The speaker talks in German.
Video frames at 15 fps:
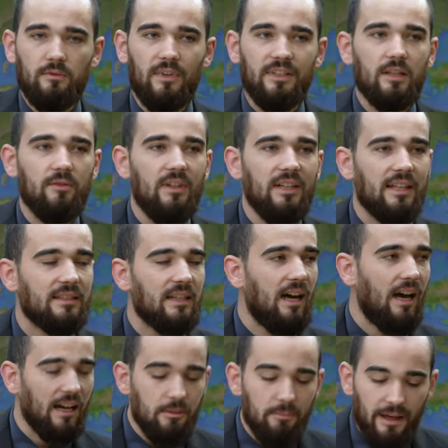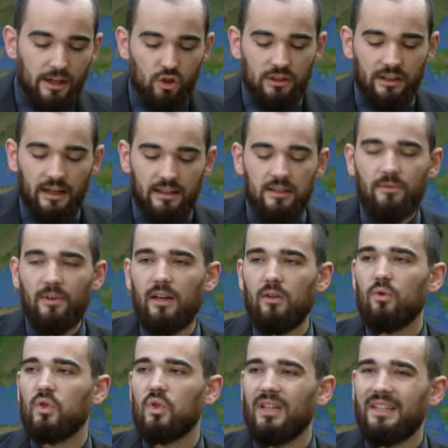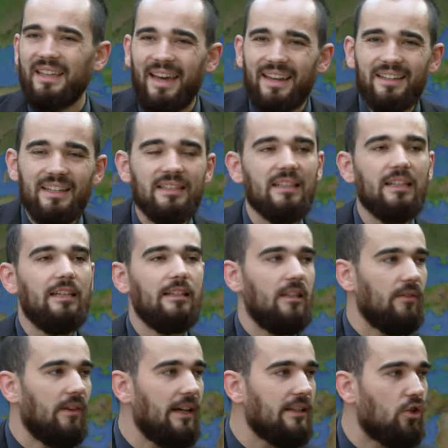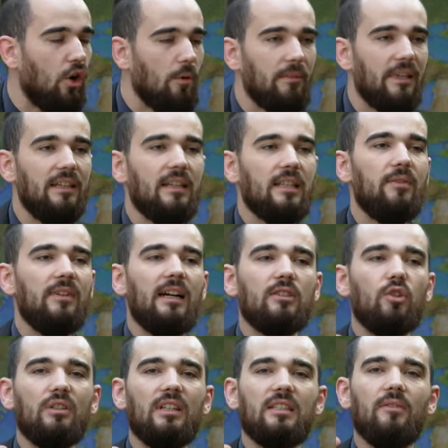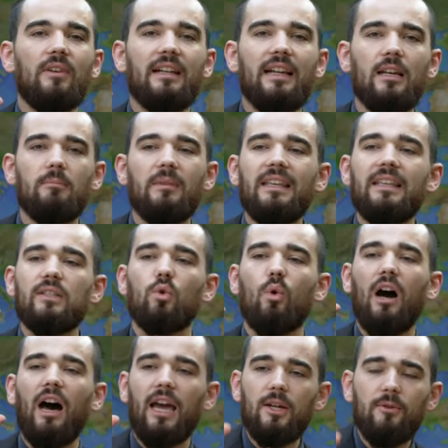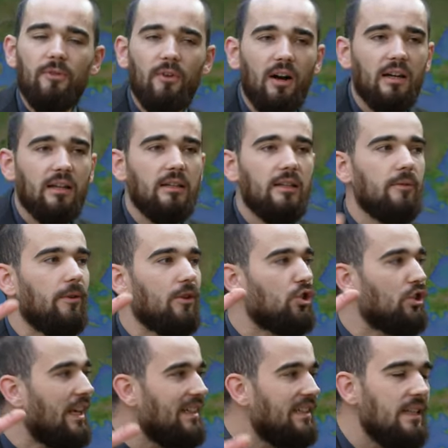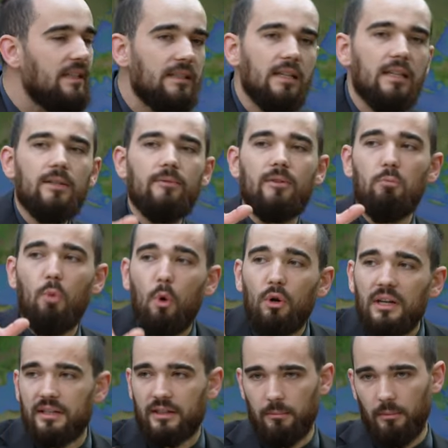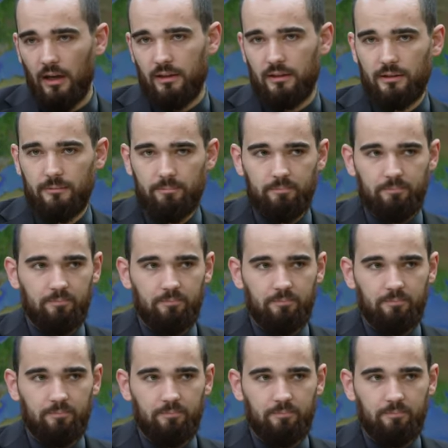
welcher will, dass alle Menschen gerettet werden und zur Erkenntnis der Wahrheit kommen. Deswegen hat Gott das Evangelium so einfach, verständlich wie möglich gemacht.